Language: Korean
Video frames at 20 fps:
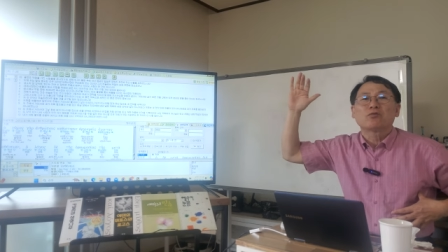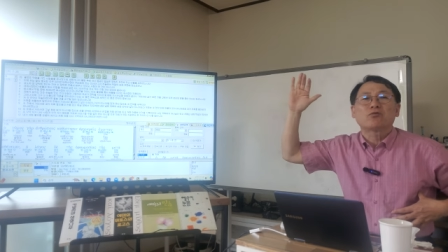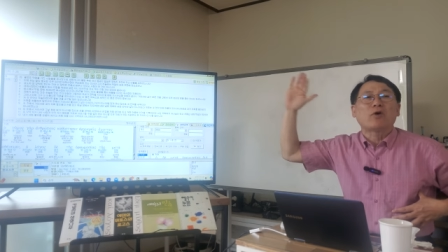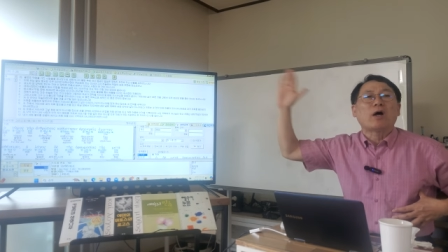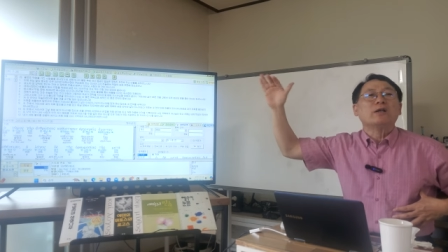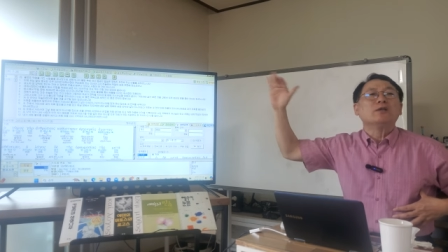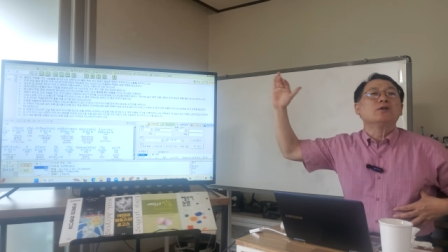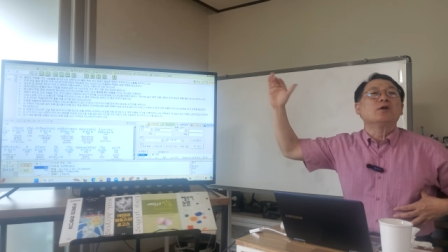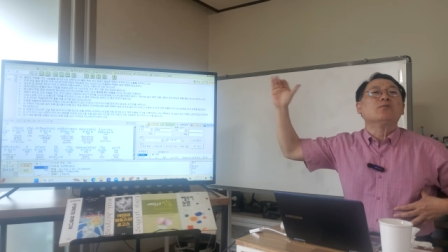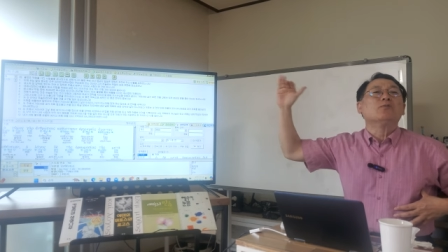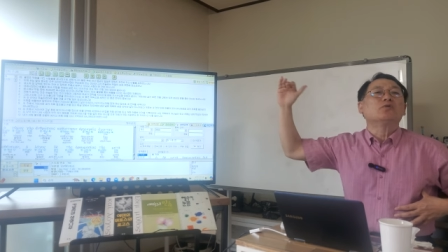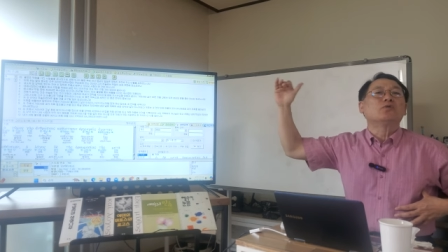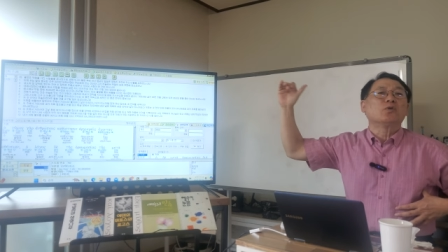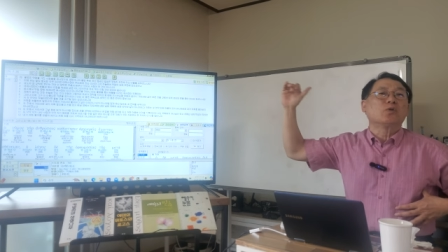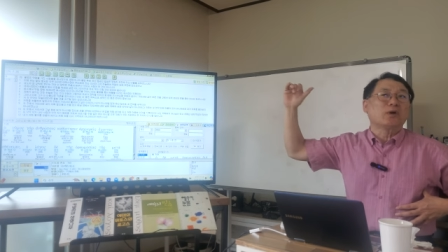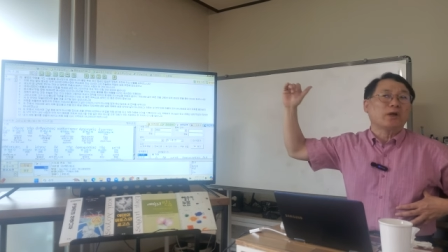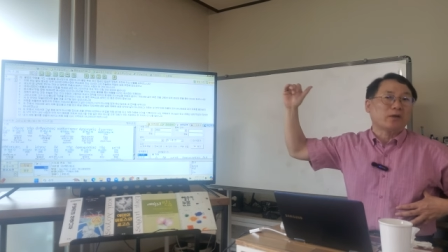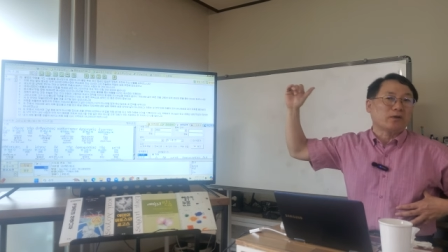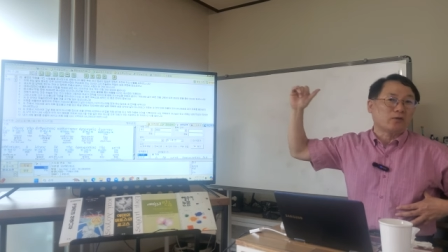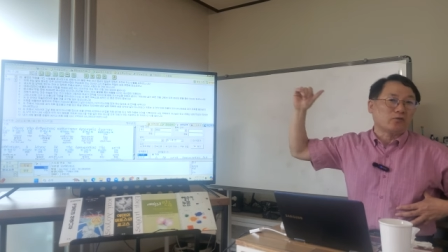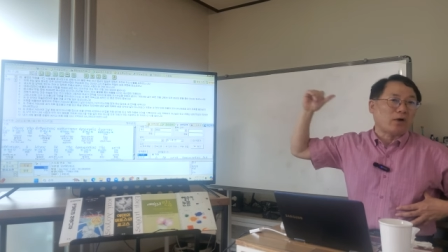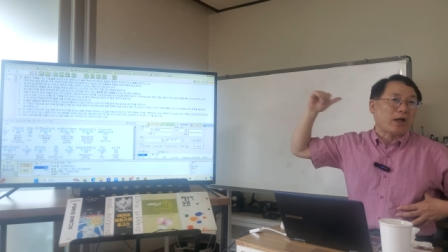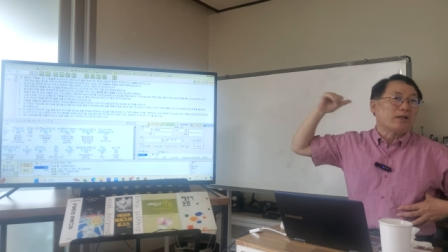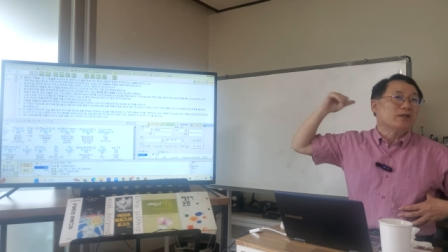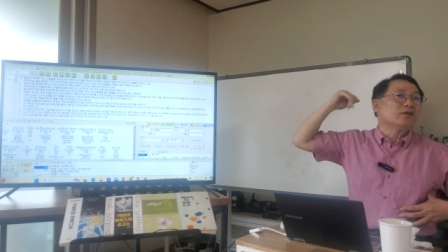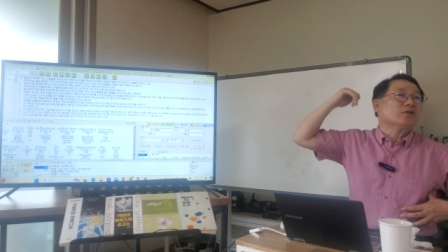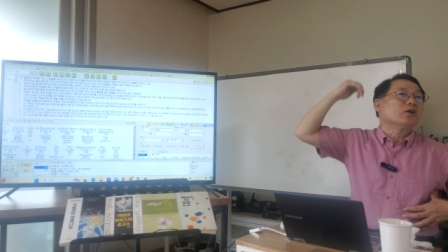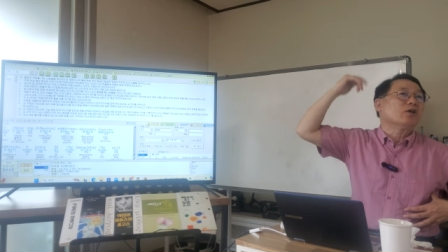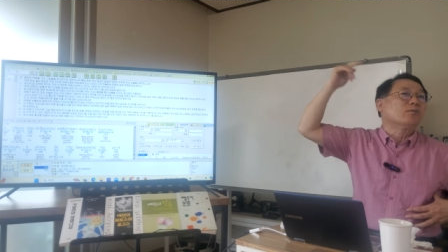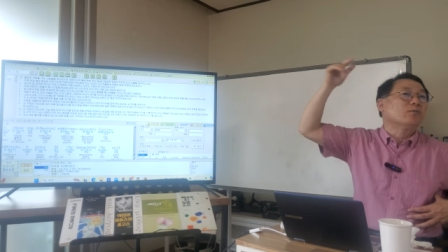관념 속에서
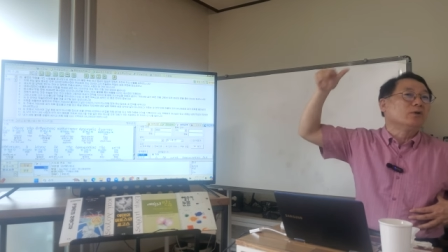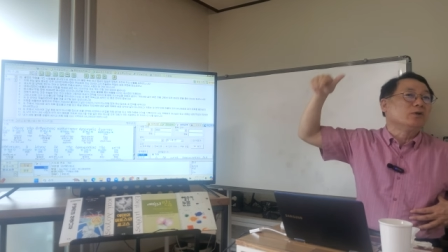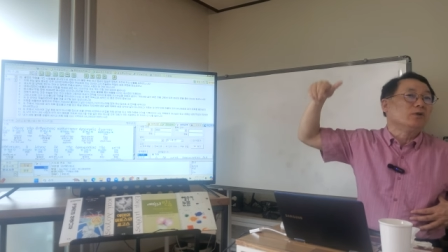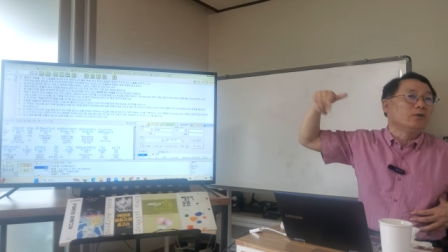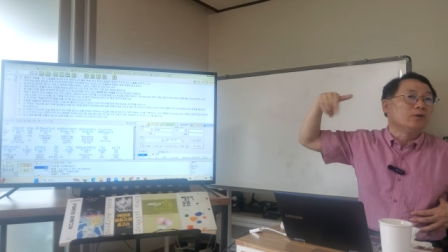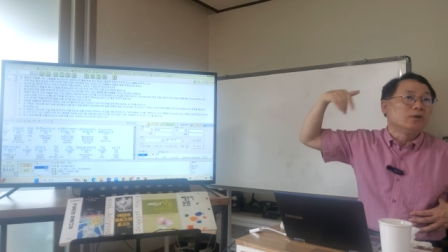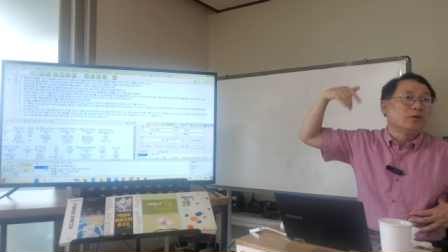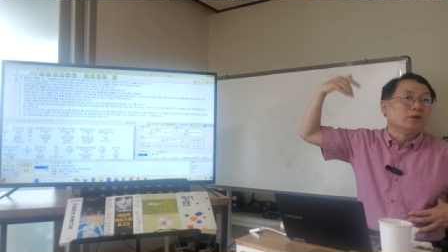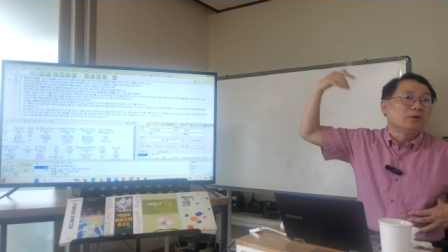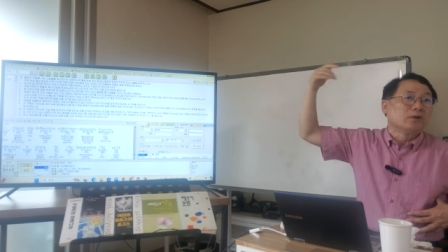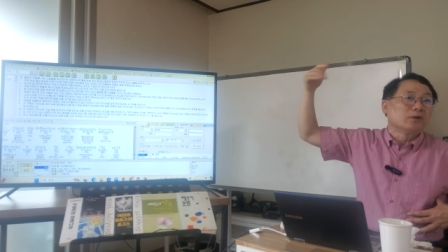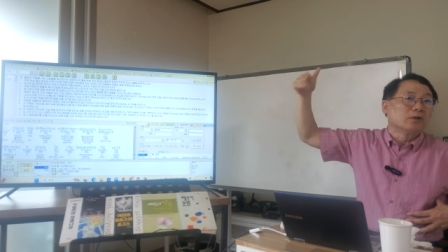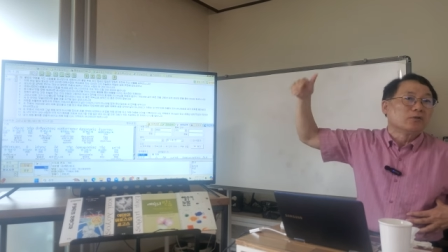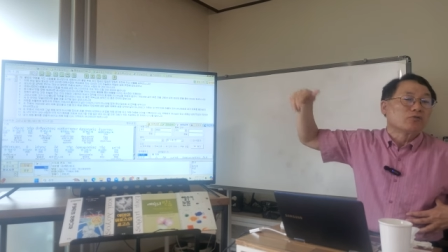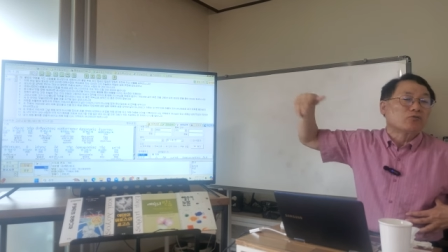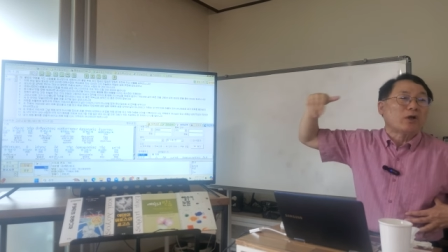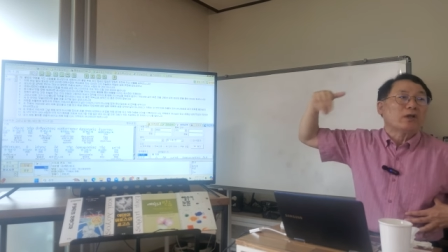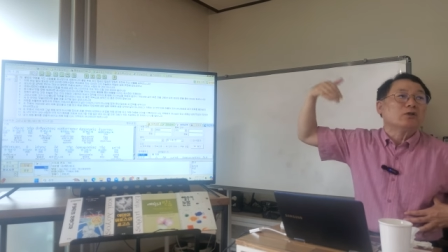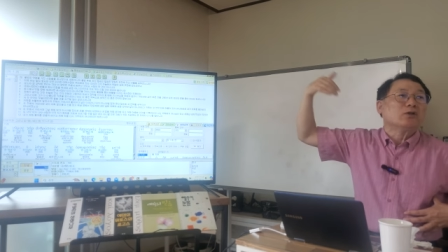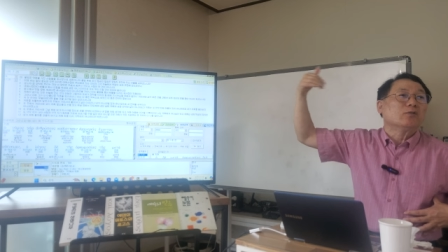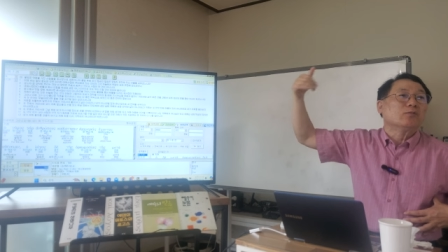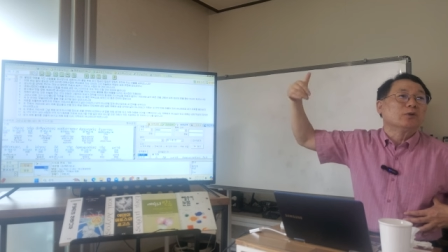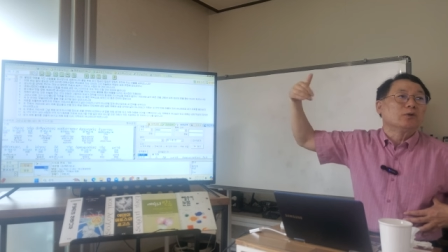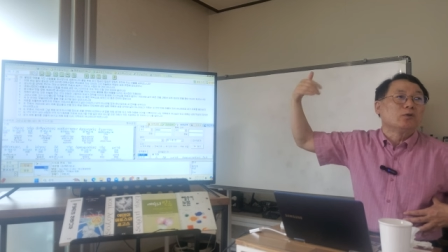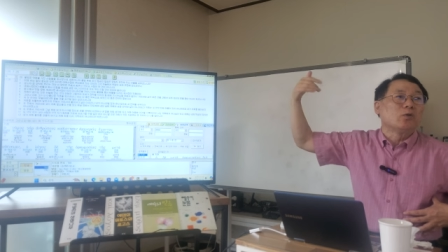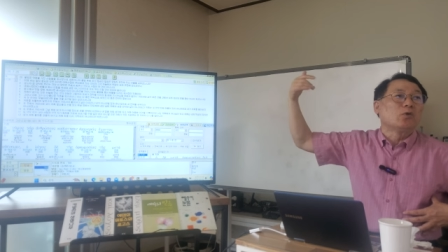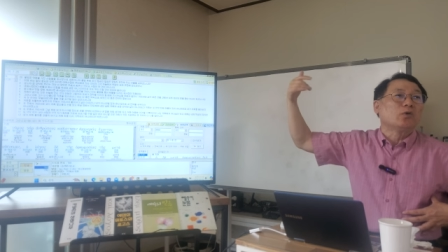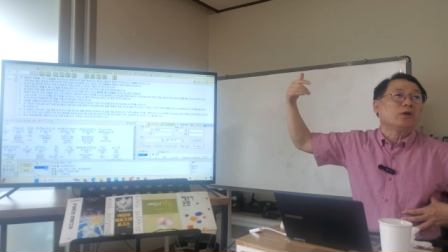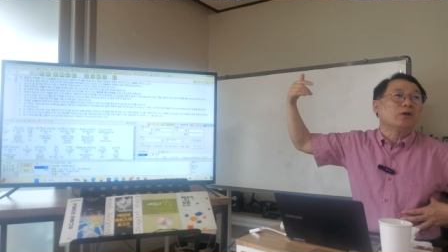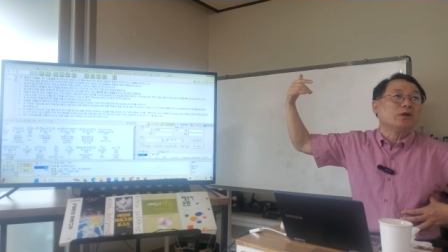관념을 관념의
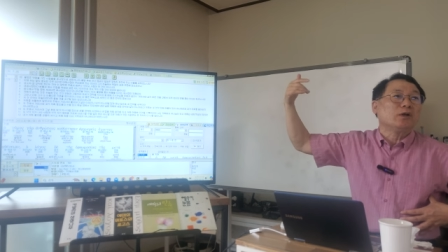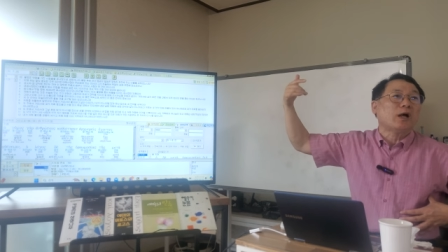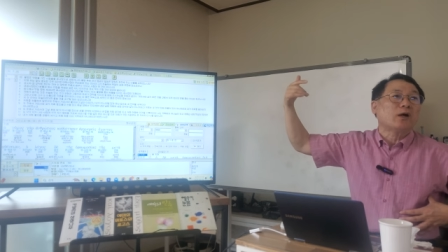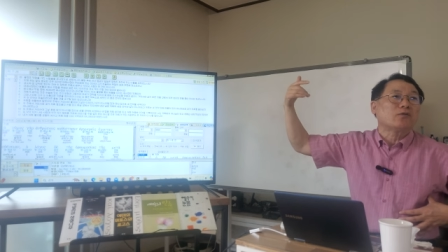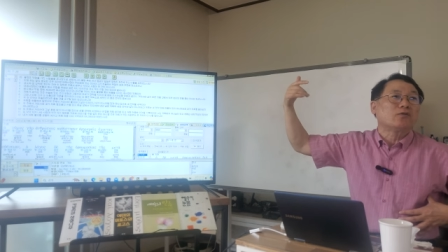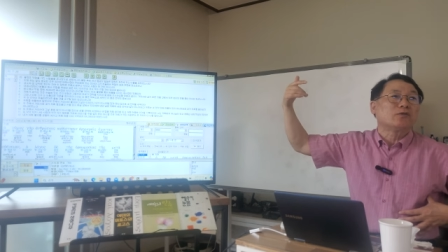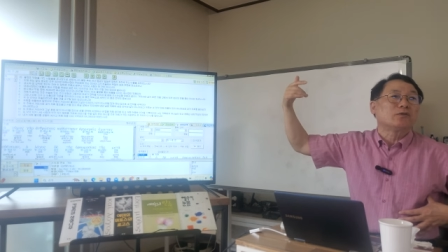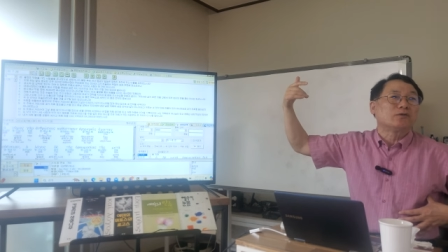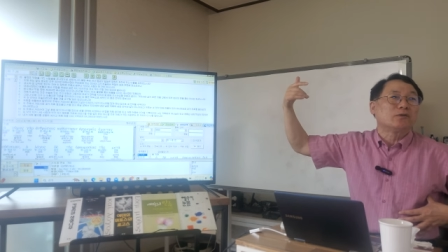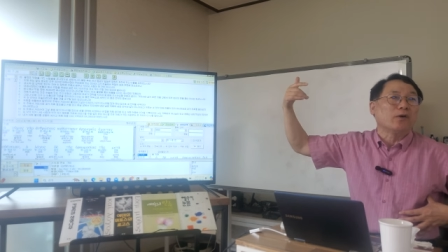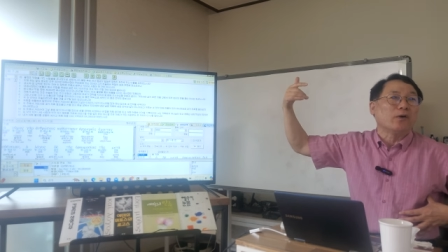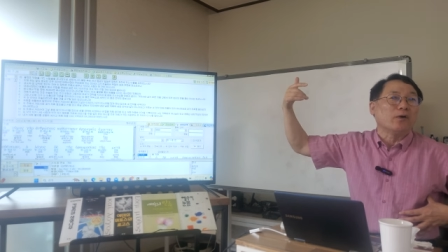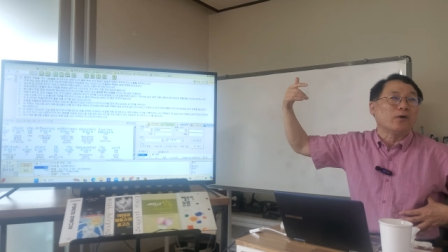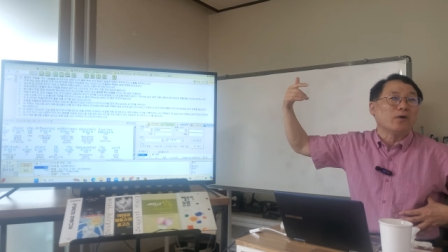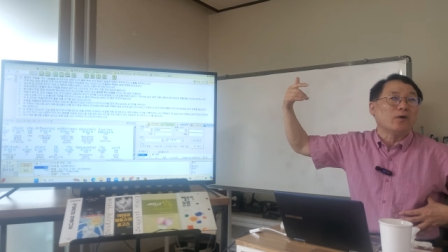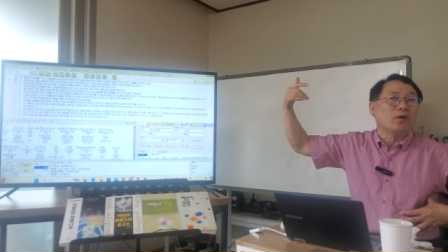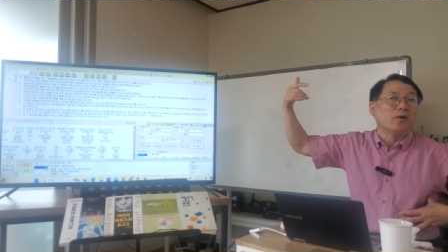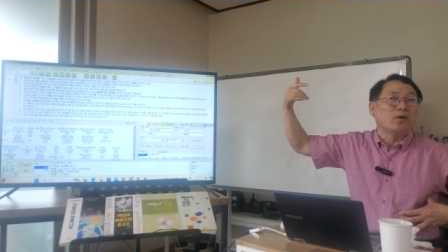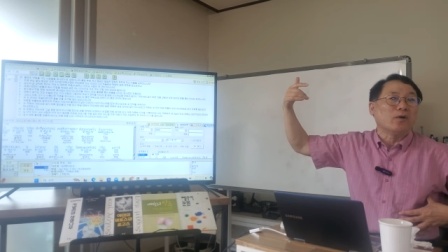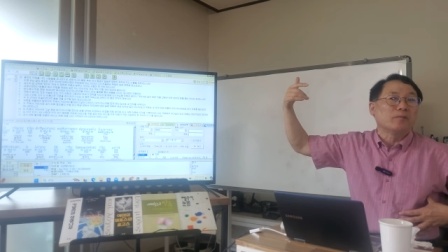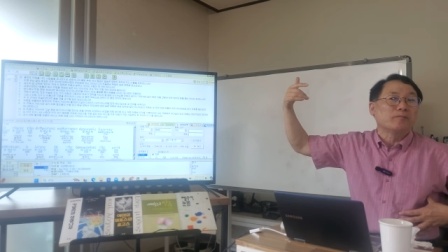놀이를 하고 있어요.